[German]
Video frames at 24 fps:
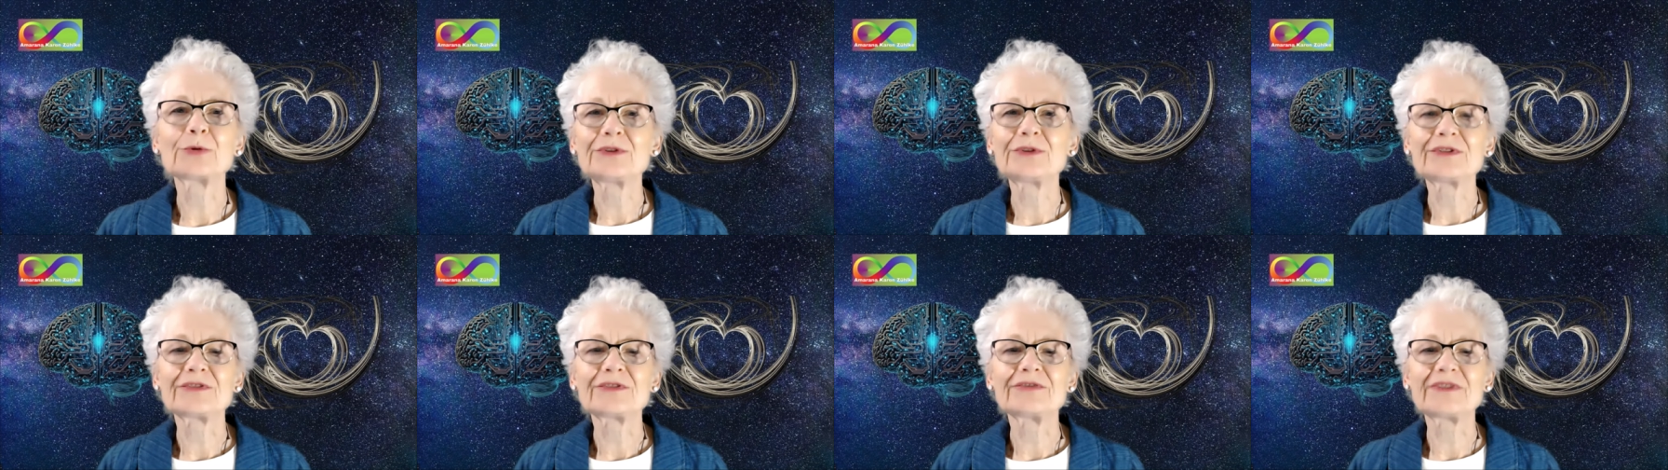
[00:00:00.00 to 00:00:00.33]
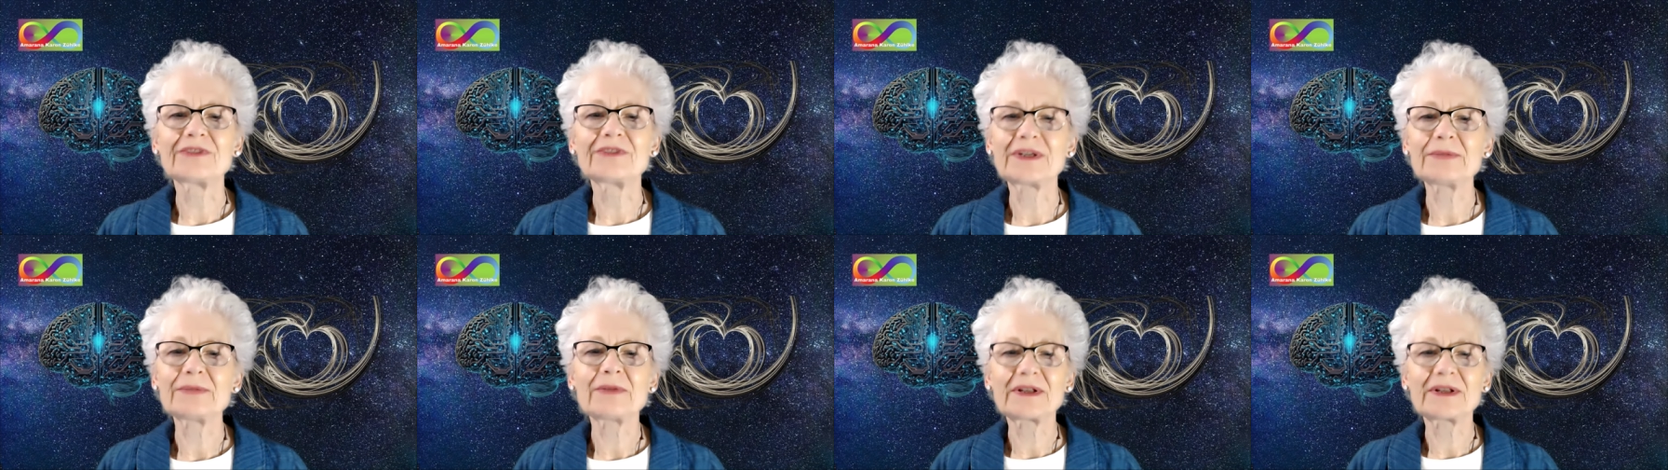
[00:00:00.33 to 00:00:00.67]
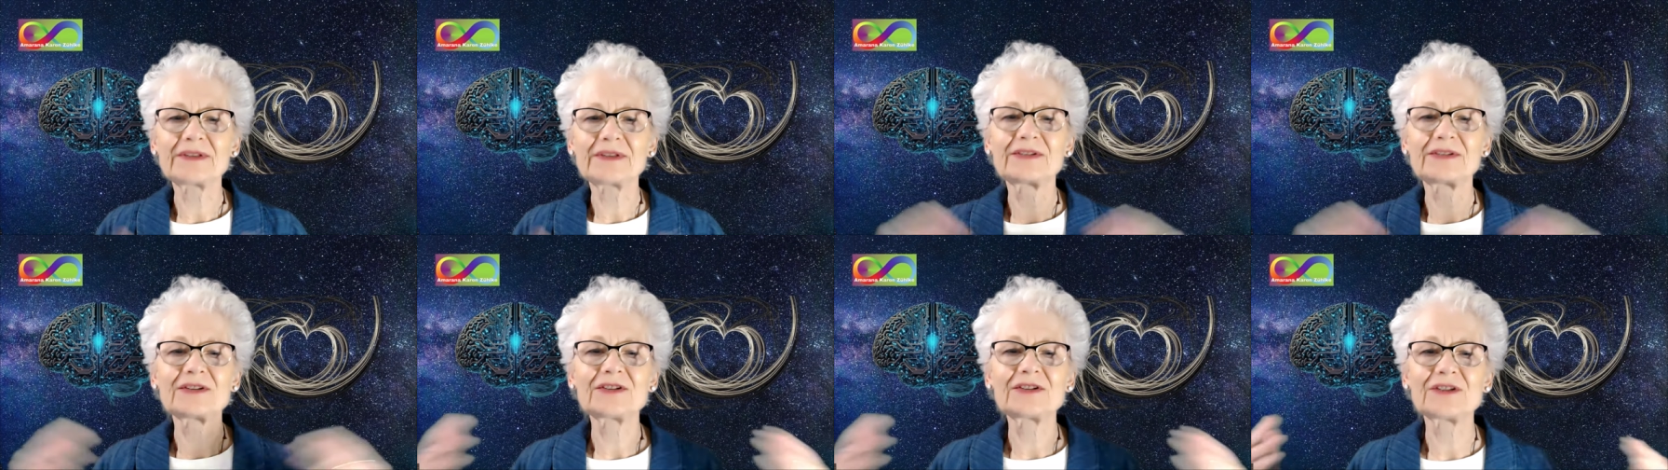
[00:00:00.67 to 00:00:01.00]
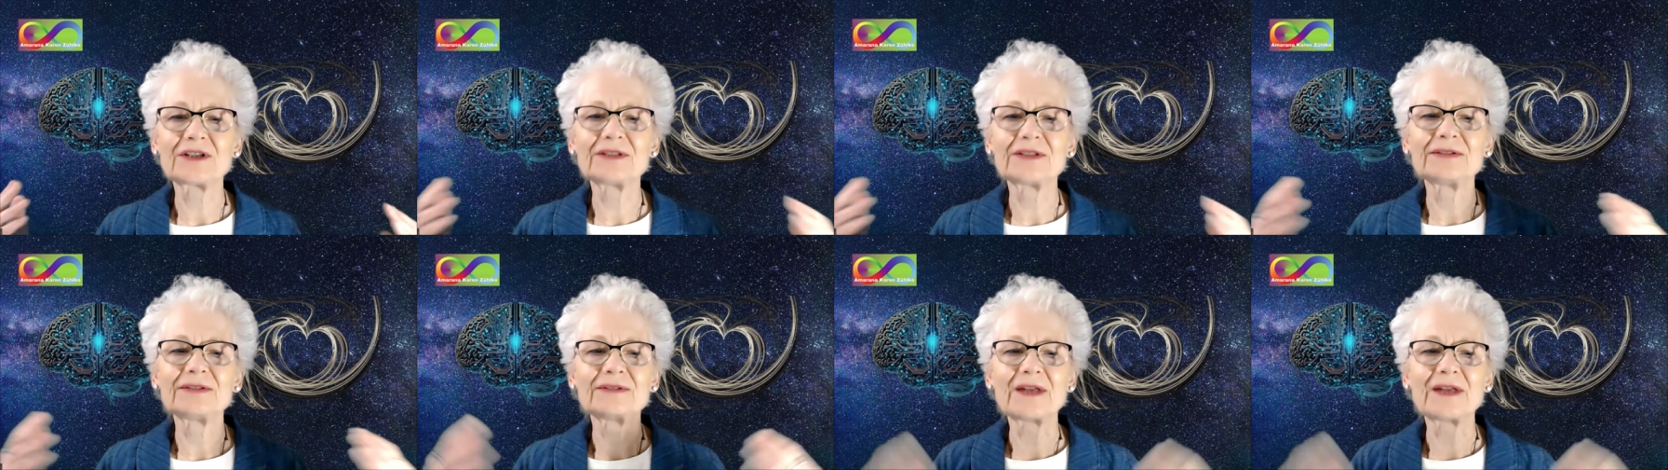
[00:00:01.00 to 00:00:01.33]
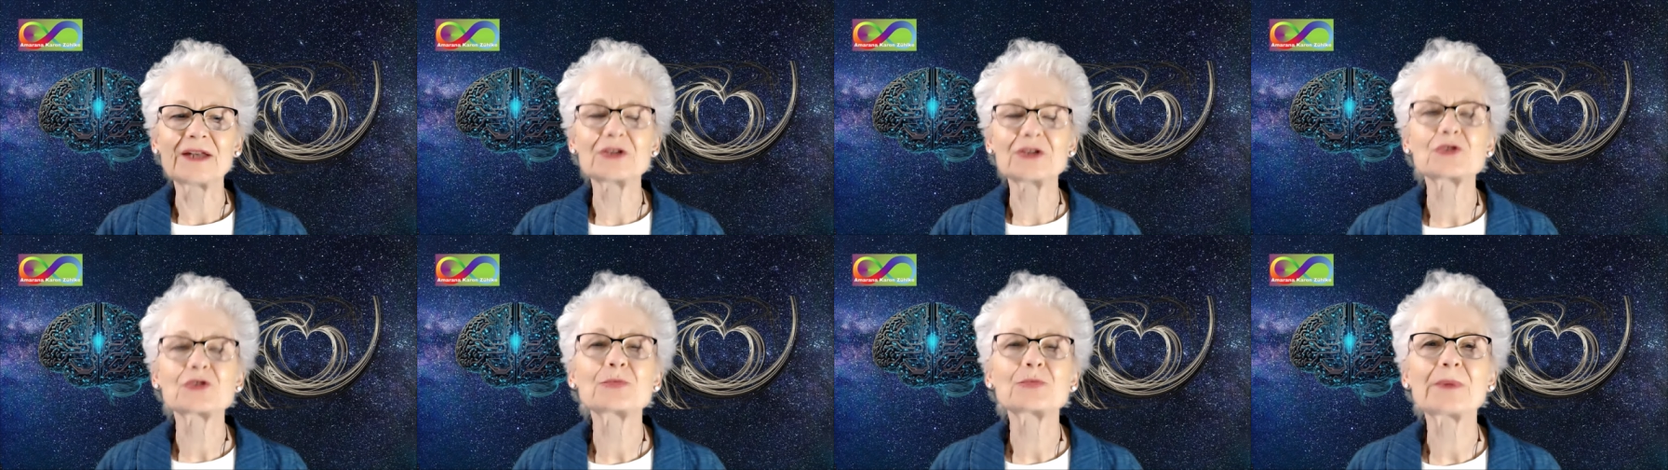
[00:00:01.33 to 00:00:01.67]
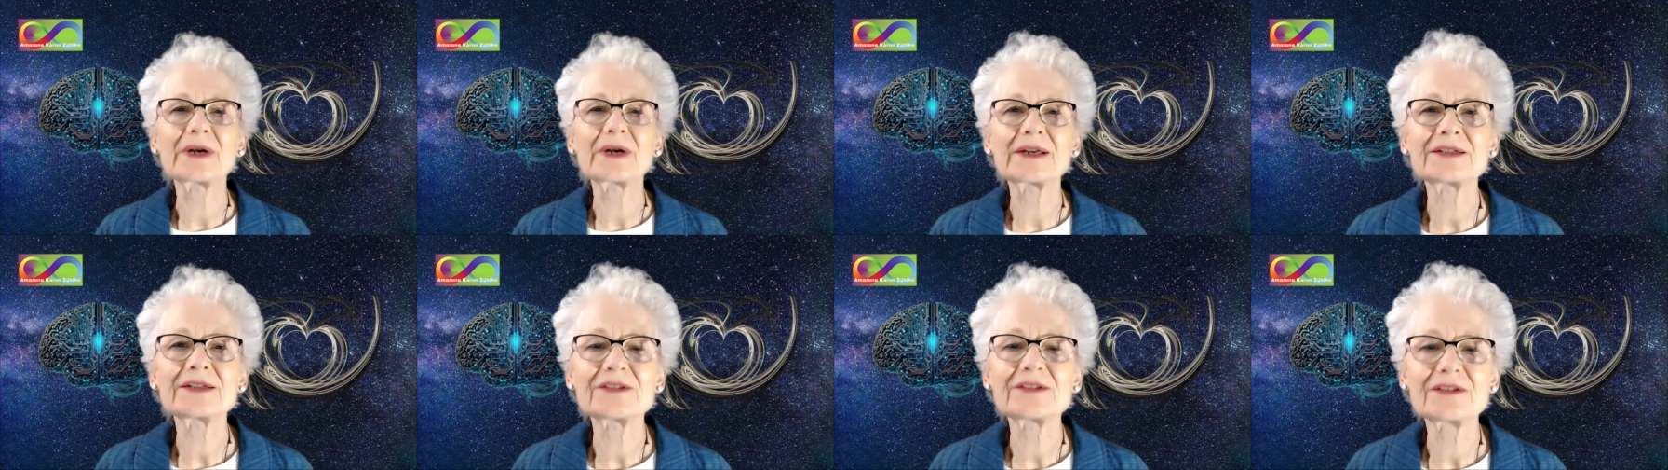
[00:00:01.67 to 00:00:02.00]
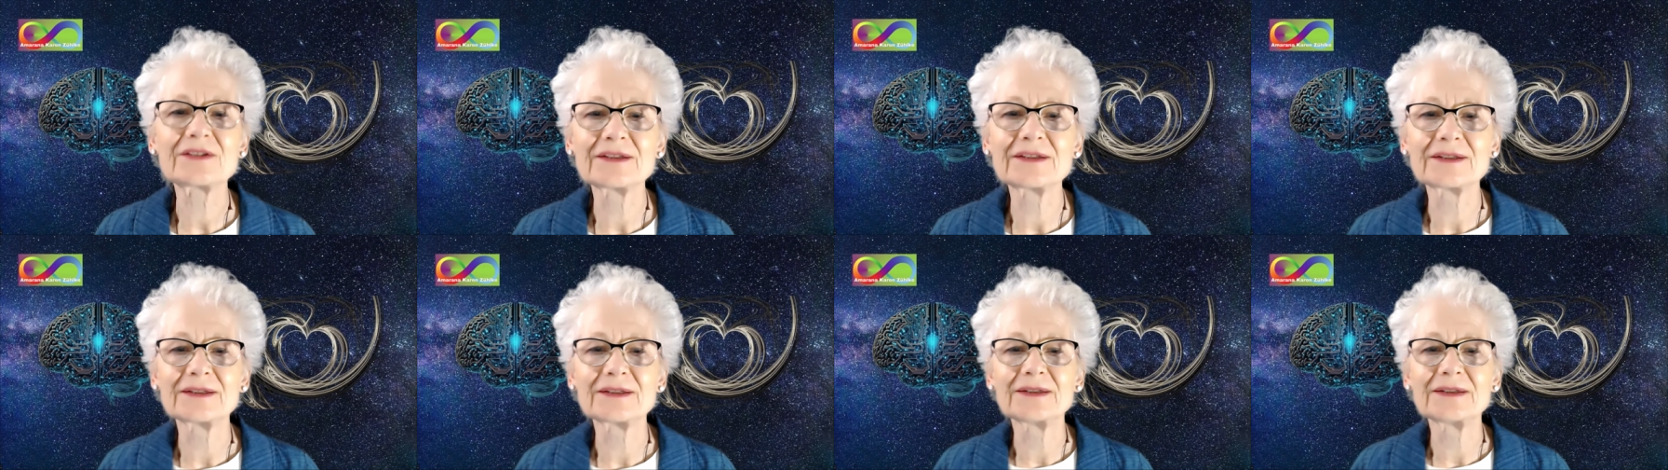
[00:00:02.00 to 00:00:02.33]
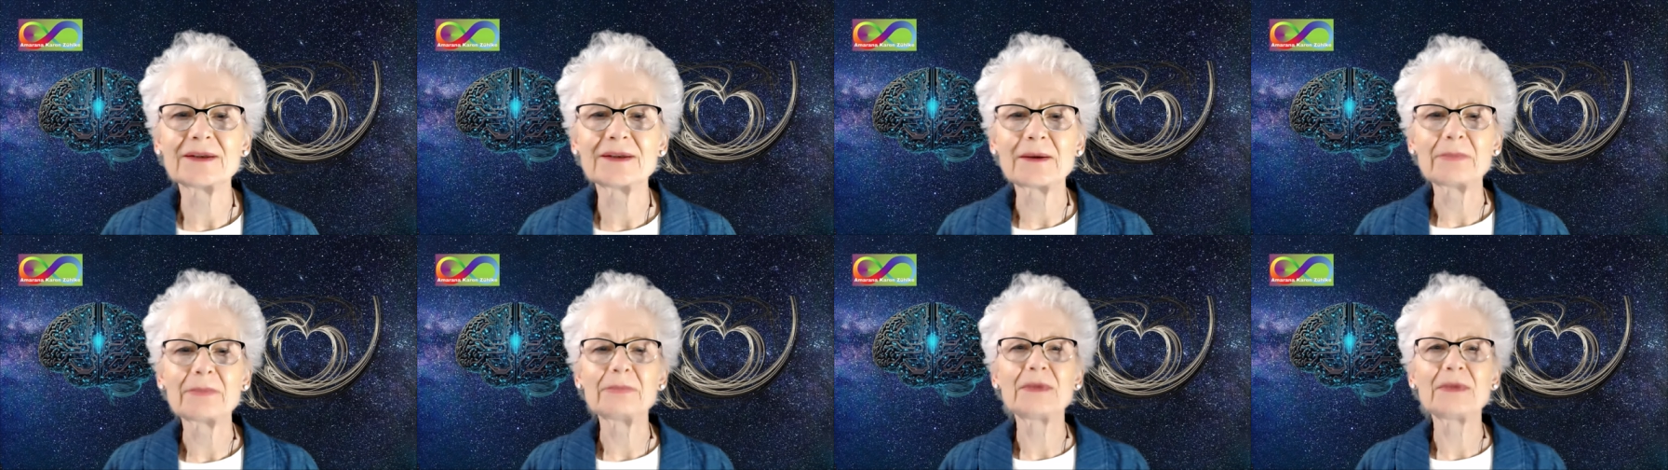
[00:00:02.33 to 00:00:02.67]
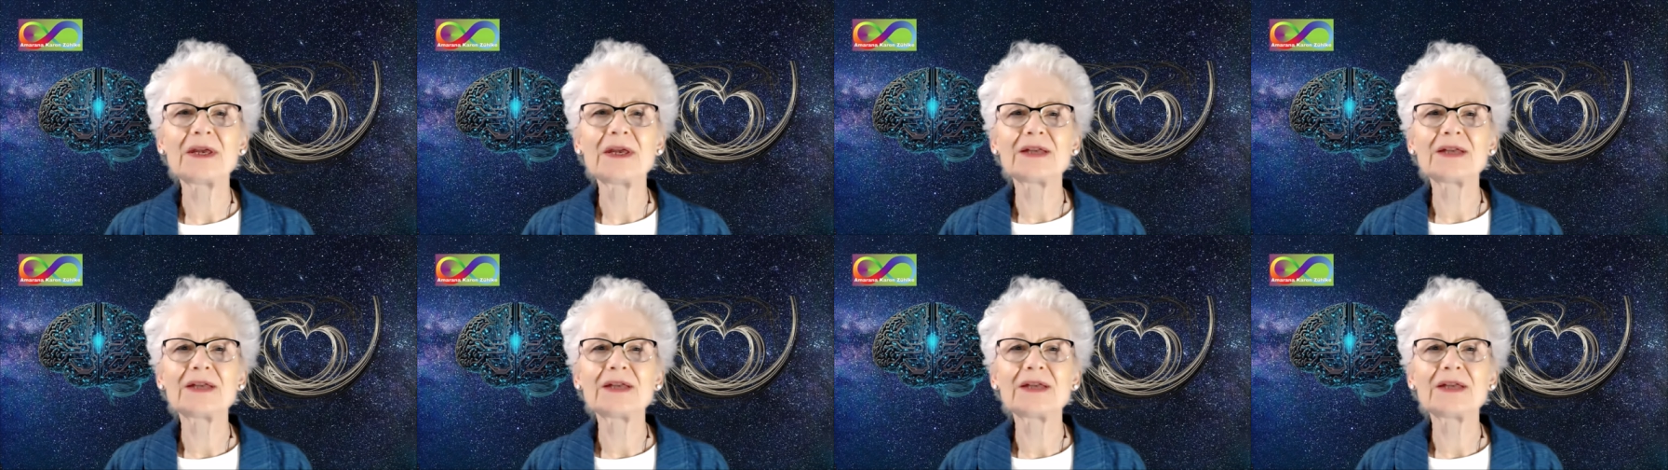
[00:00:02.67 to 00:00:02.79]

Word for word: und wenn man sich in entsprechenden